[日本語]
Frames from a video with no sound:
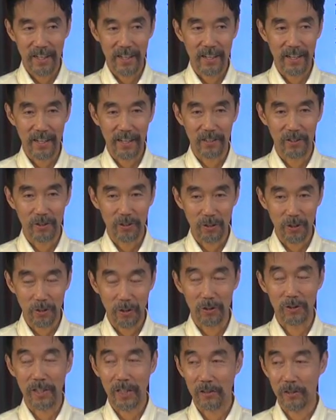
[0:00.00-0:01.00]
えー、
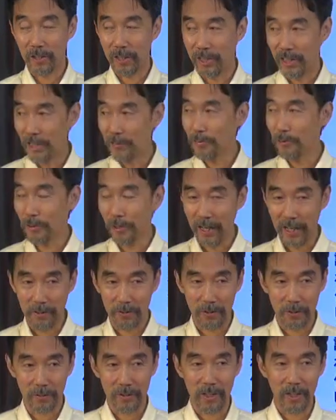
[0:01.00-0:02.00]
と言った時ギフト
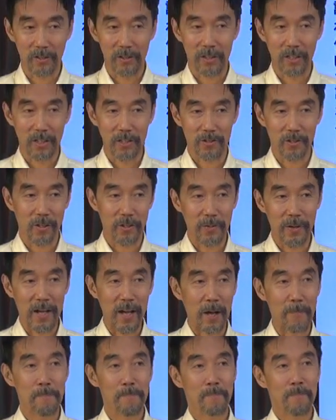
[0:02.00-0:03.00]
があると言った時にそれ
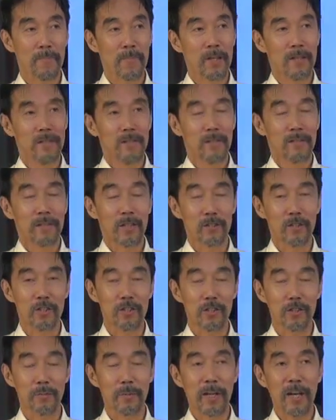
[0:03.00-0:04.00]
はだっ
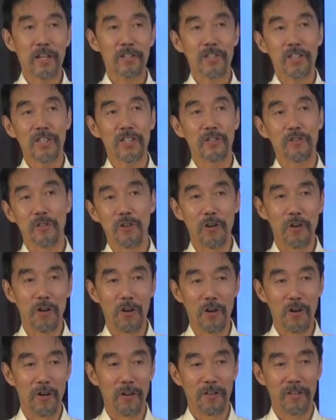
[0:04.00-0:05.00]
て素晴らしい
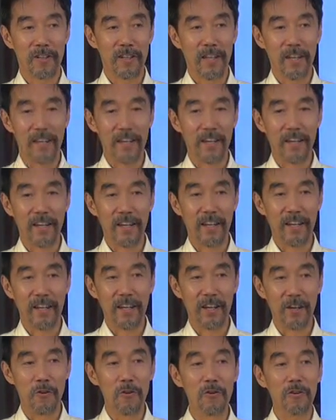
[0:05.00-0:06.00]
こう、
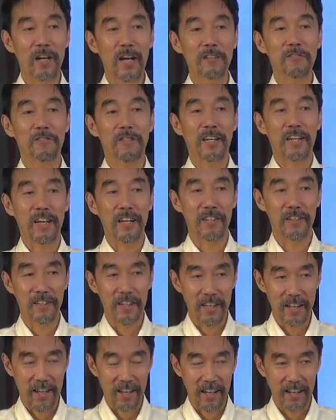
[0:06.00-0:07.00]
えー、音楽家がい
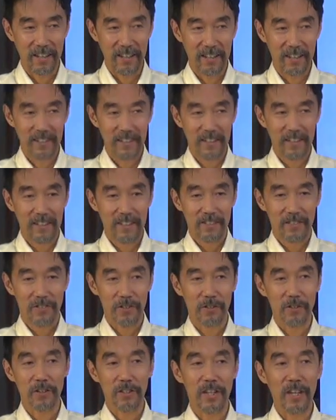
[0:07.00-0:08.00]
て
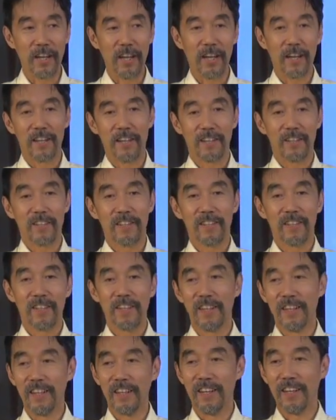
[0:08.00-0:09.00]
そして、
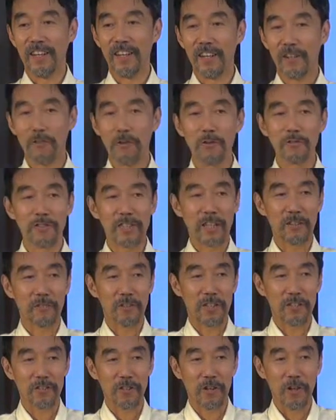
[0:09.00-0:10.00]
えー、
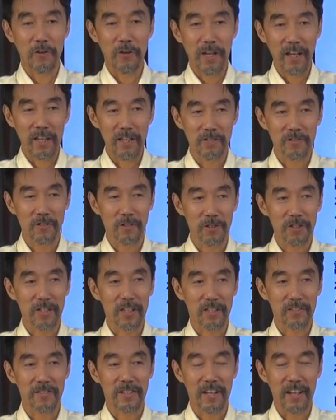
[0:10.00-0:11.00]
コンサートでそれを演奏
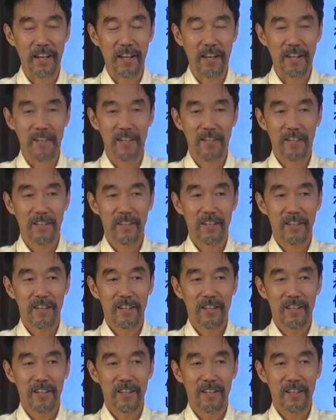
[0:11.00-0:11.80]
してですね